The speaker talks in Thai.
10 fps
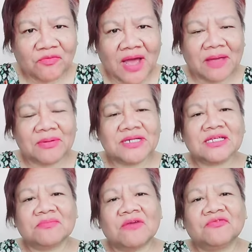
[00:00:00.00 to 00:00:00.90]
ฝ่ายเพิ่ง
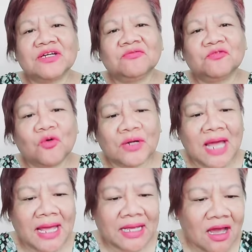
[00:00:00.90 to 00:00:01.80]
จะมาฟื้นฟู
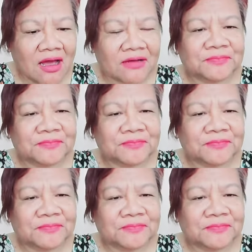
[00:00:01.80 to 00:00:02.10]
ได้ก็